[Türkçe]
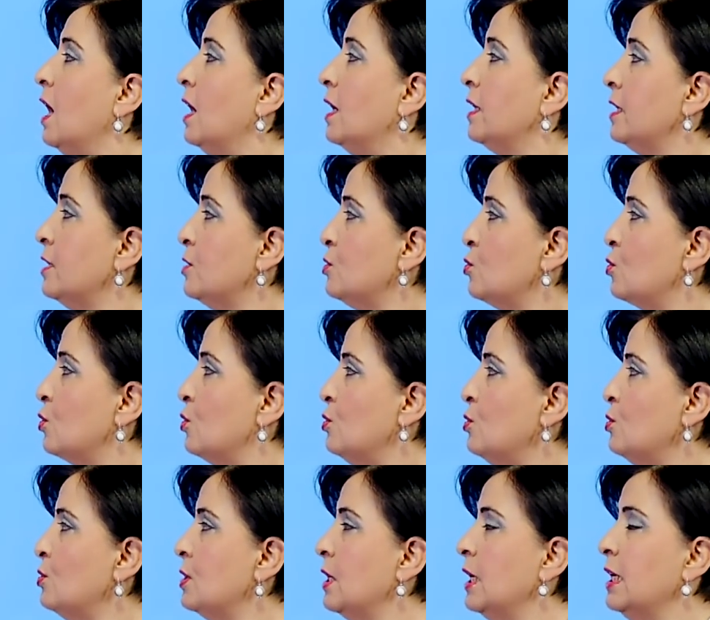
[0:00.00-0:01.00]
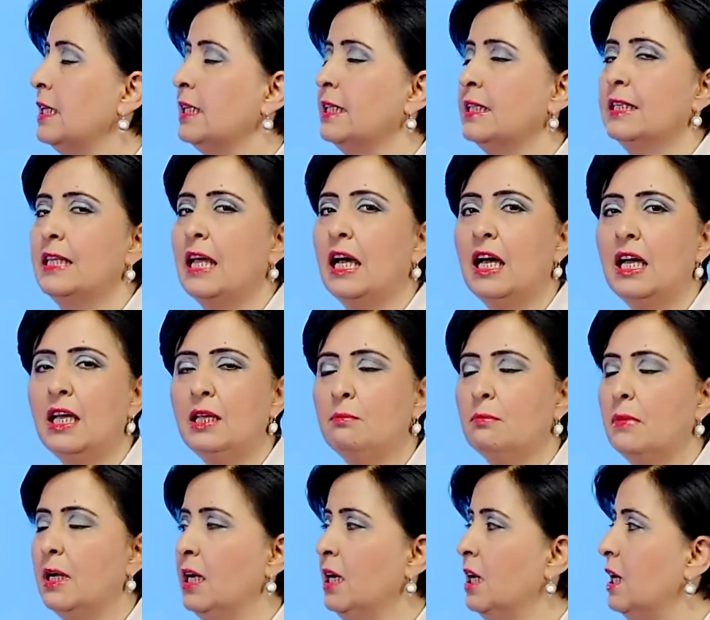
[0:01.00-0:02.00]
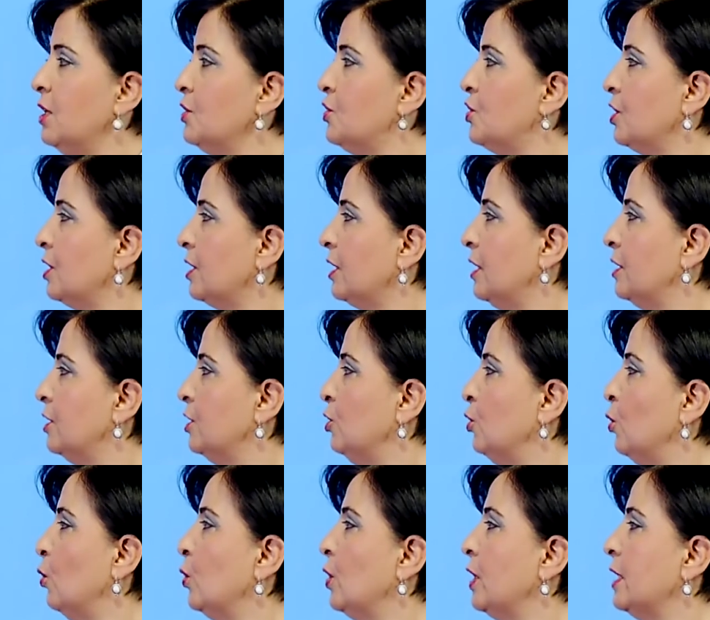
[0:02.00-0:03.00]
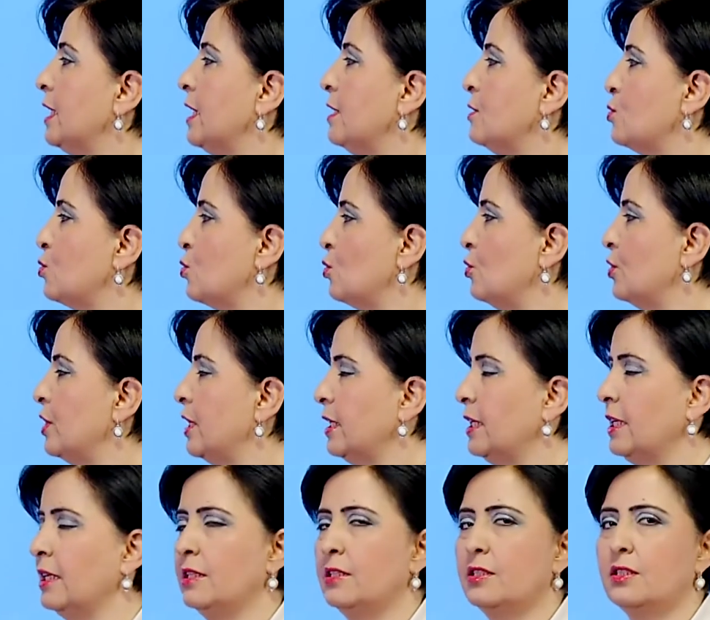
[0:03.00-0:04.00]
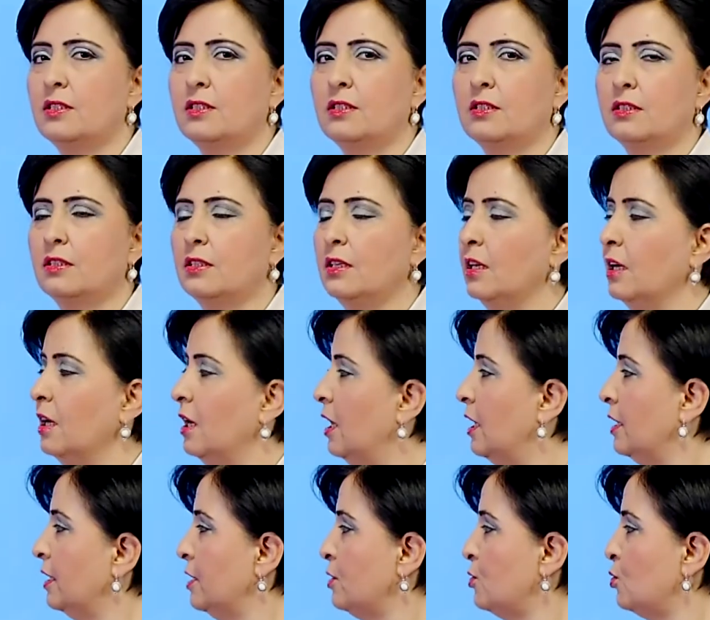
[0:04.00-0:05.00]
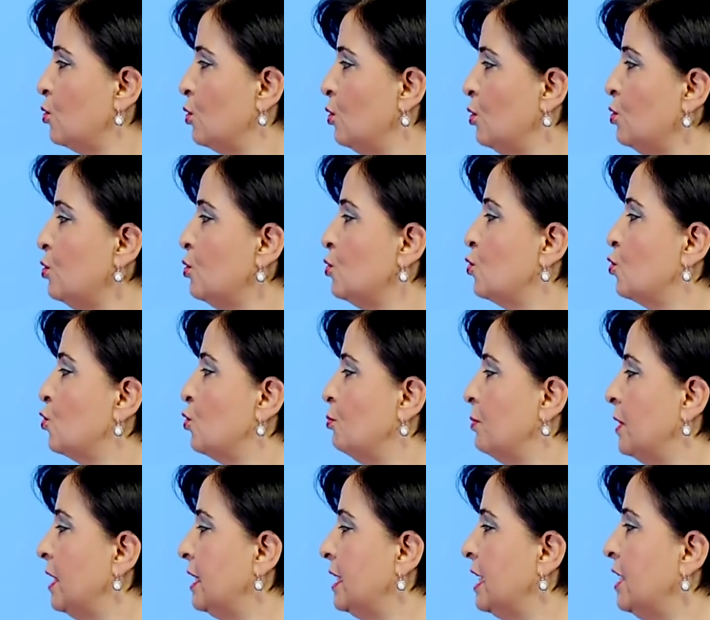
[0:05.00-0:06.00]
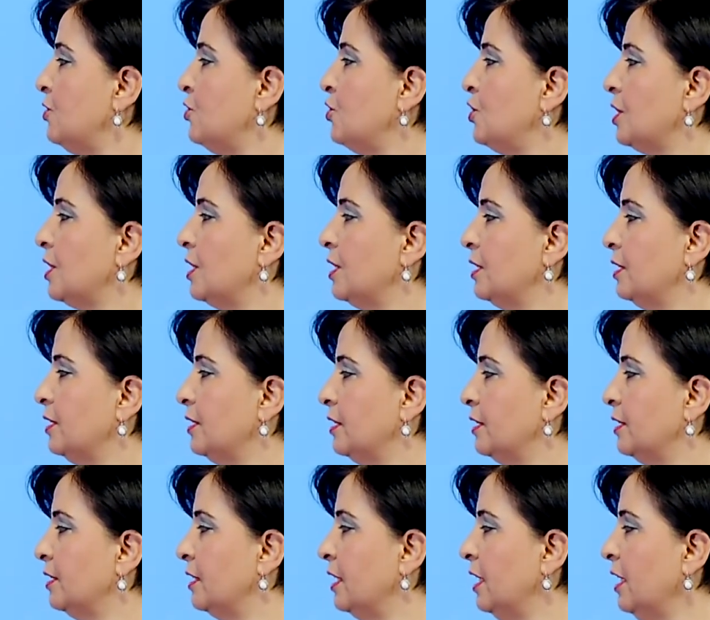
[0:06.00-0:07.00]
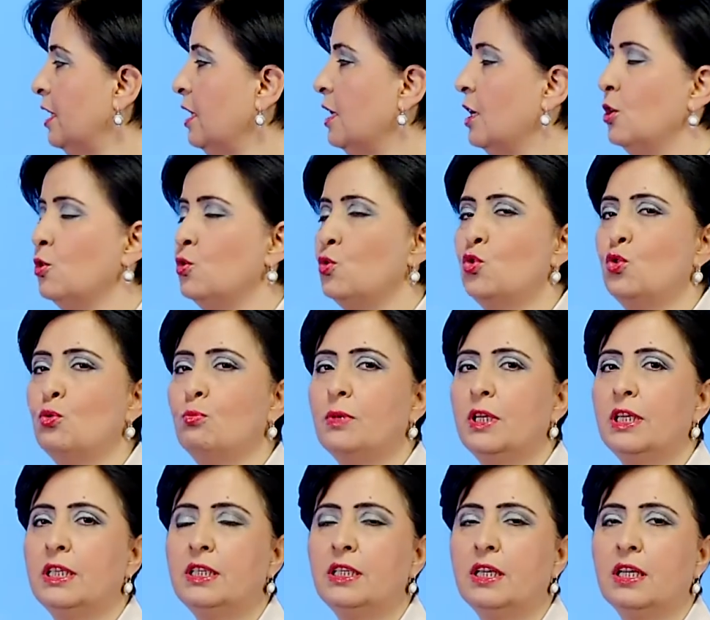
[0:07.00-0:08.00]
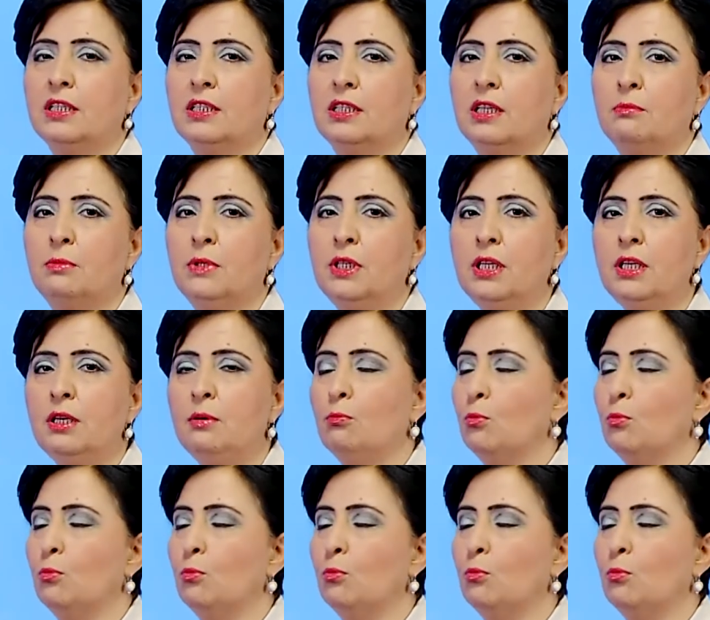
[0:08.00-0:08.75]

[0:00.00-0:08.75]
Ara söz daima açıkladığı ögeden sonra gelir. Ara söz cümleden çıkarıldığında cümlenin anlamı